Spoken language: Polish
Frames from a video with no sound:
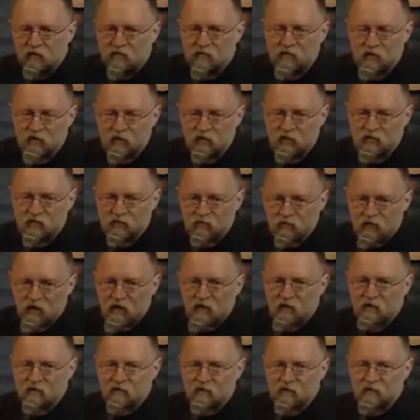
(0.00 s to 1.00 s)
dziesięciu
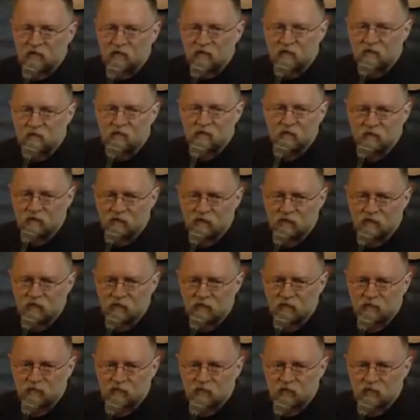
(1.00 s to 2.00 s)
radnych w
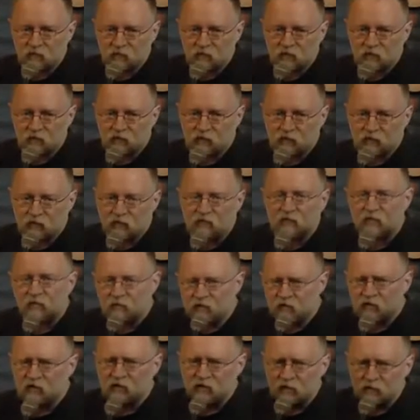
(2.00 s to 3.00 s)
związku z tumultem toruńskim.
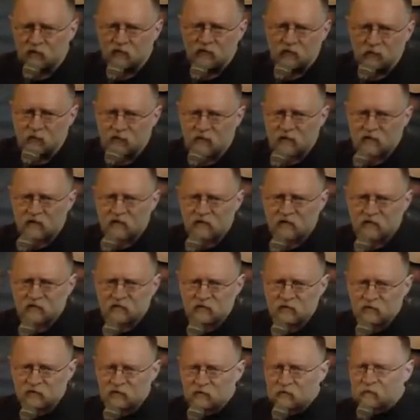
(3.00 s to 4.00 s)
Jeszcze napisał parę innych
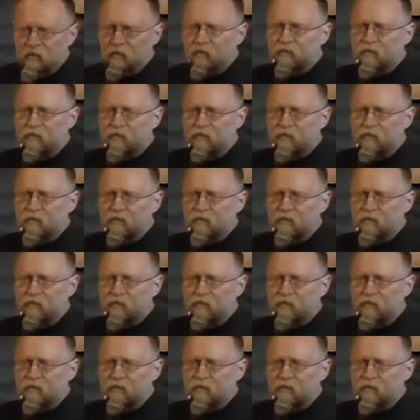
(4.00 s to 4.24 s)
rzeczy.